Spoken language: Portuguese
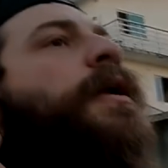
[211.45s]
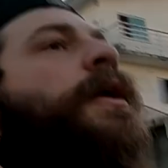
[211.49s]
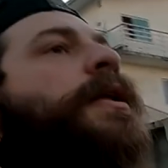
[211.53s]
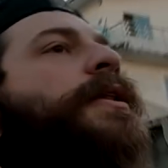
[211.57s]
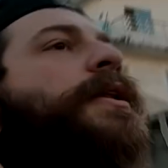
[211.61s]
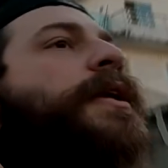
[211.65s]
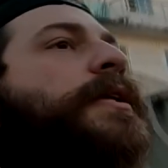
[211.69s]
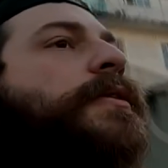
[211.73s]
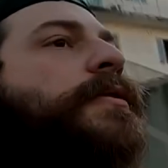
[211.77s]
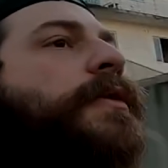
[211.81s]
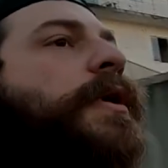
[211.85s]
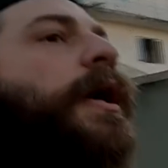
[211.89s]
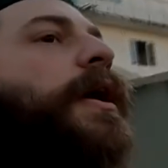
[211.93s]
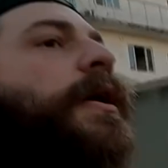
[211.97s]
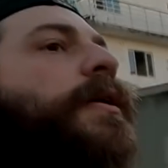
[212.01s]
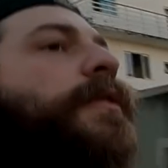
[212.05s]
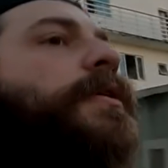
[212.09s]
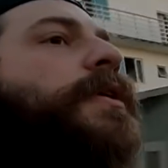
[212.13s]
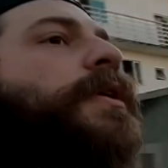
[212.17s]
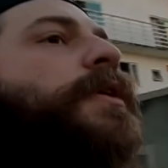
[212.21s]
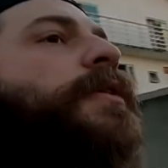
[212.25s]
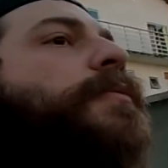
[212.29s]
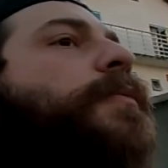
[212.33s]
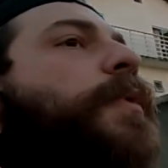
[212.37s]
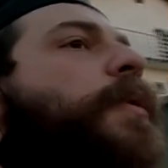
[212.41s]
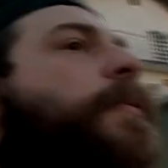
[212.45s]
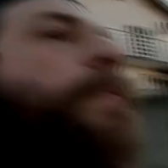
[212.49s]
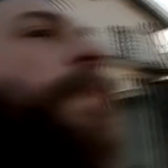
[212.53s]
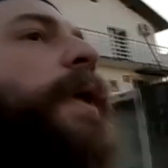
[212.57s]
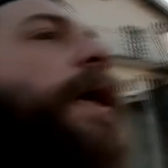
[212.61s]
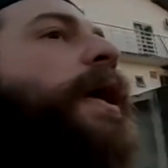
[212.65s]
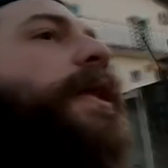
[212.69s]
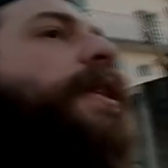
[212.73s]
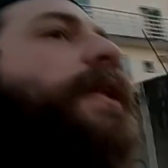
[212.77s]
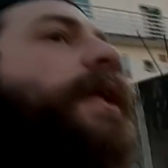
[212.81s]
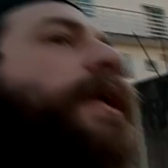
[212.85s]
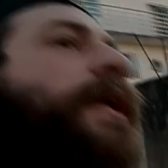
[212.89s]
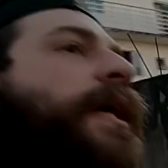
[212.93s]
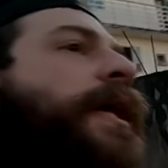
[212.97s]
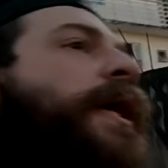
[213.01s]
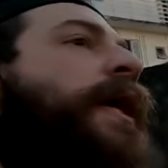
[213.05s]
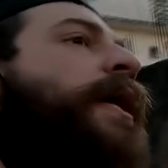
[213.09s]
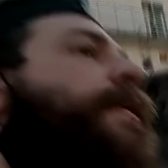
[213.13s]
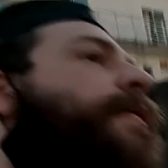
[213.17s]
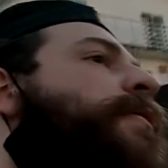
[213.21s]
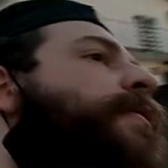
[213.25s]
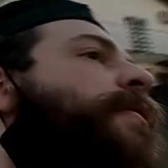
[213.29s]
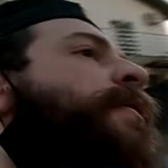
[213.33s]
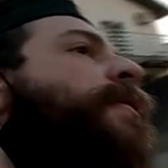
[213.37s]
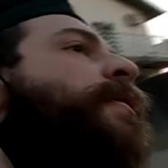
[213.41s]
Atrás do carro aqui do meu pai, tá
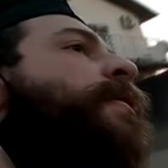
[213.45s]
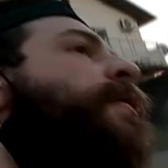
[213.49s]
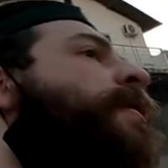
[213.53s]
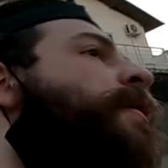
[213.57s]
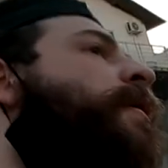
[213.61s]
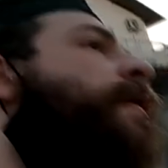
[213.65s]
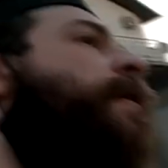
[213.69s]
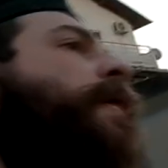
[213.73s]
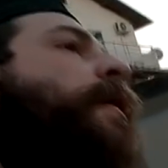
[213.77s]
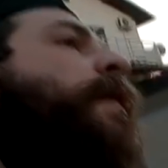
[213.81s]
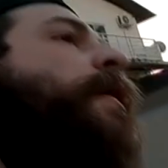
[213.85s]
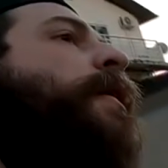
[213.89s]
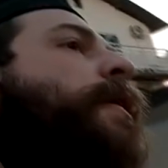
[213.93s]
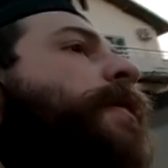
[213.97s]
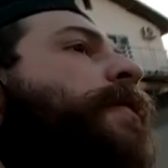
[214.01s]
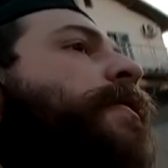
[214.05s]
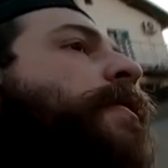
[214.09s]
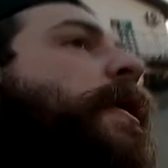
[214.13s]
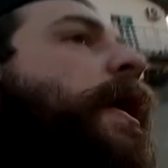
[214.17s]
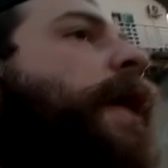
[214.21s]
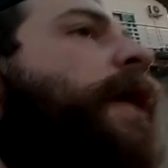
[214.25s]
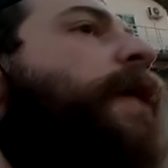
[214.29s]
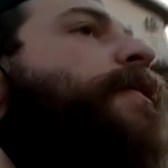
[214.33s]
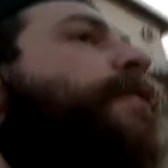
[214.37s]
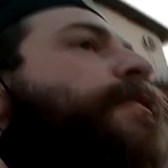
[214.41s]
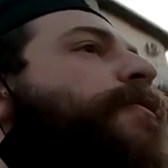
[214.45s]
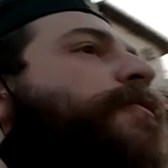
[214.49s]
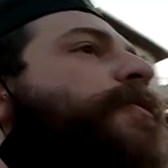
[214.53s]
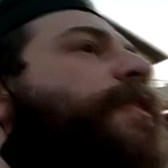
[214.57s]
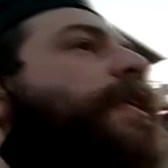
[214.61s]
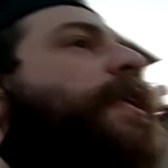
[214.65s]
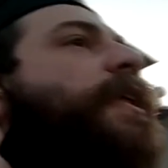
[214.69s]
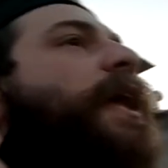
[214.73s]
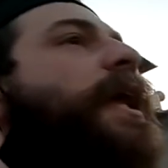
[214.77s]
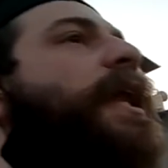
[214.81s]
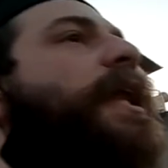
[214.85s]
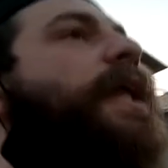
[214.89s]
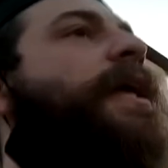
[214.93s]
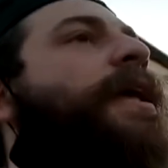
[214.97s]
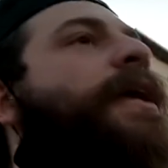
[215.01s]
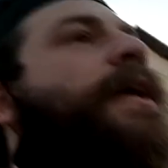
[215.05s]
ligado? E o carrinho do Vini dali.